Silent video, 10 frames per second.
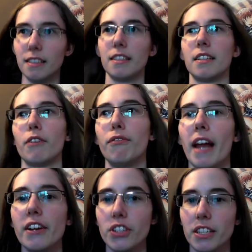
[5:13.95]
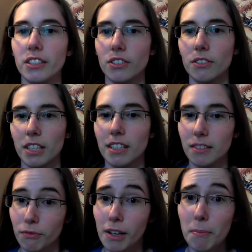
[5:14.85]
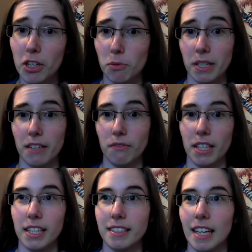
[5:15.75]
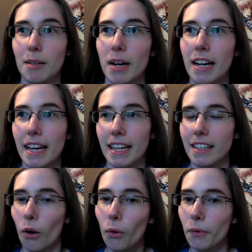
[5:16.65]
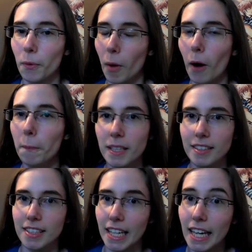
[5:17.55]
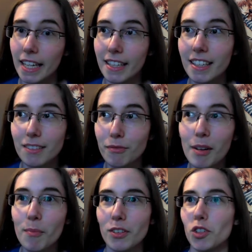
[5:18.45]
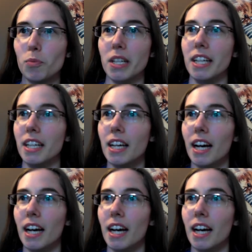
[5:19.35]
geflasht ist und in diesem Film mitspielen will. Ich selber hätte auch überhaupt nichts dagegen, in diesem Film mitzuspielen.